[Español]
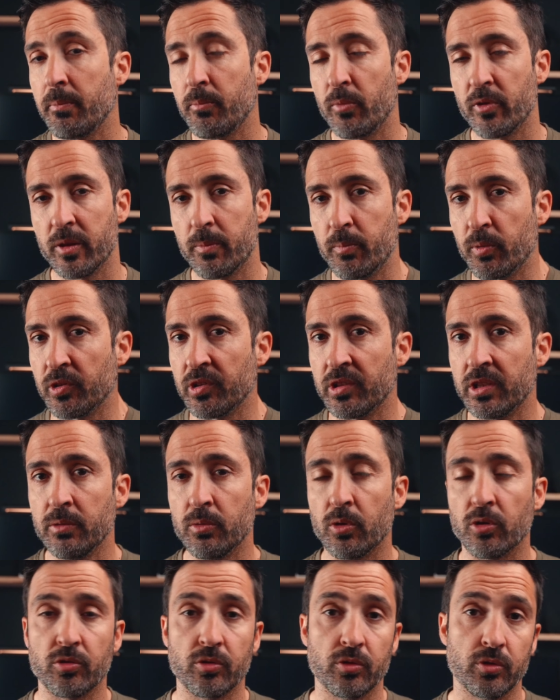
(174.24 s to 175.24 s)
ambos
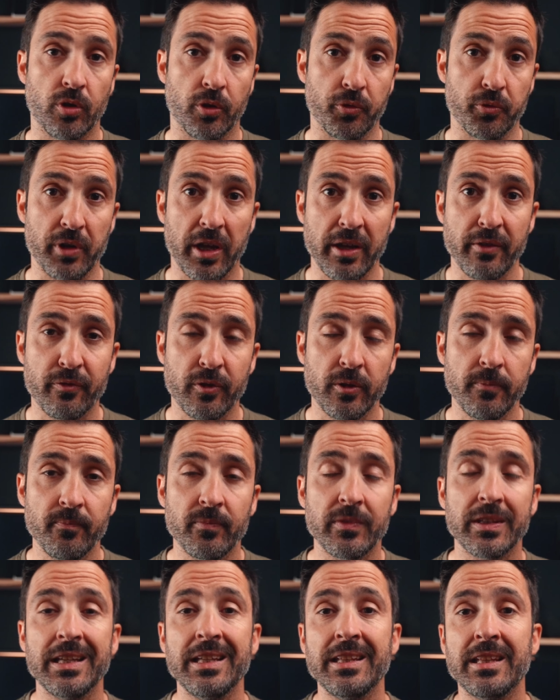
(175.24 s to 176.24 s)
dispositivos, con un iPhone
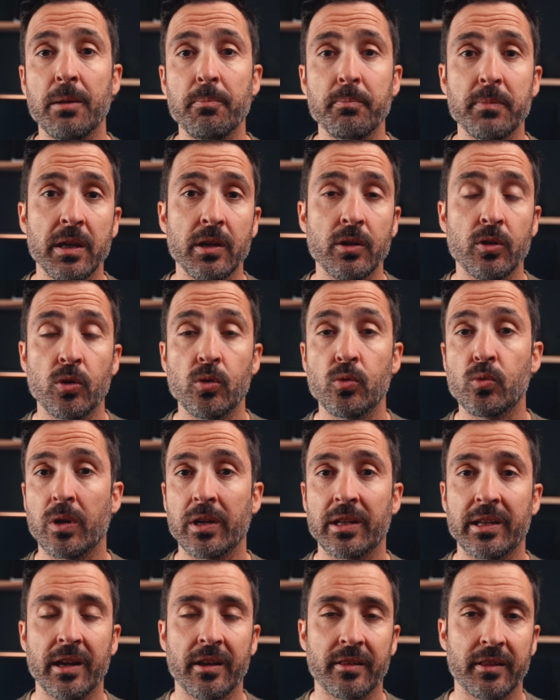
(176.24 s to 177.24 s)
y también con
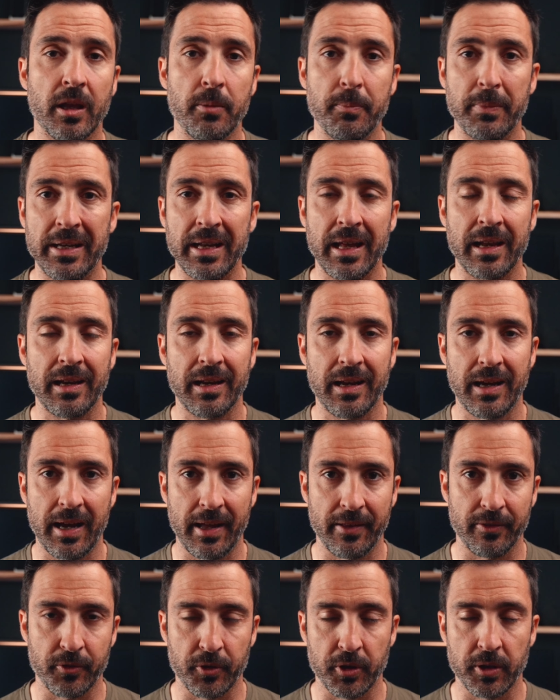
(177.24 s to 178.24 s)
cualquier terminal
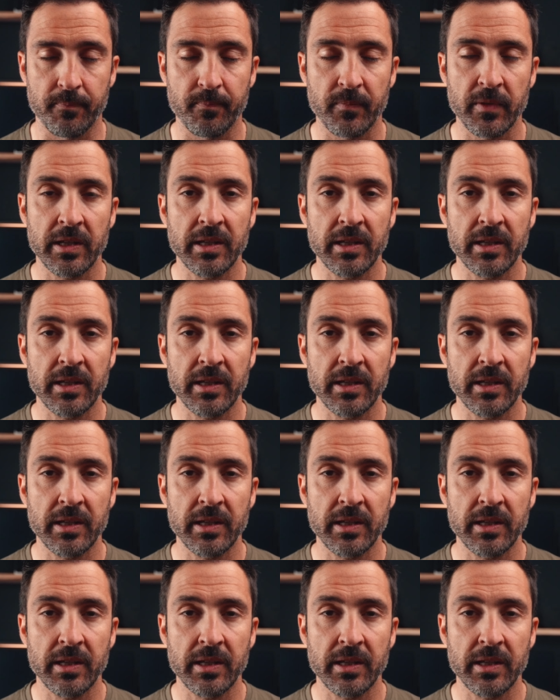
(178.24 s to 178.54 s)
Android.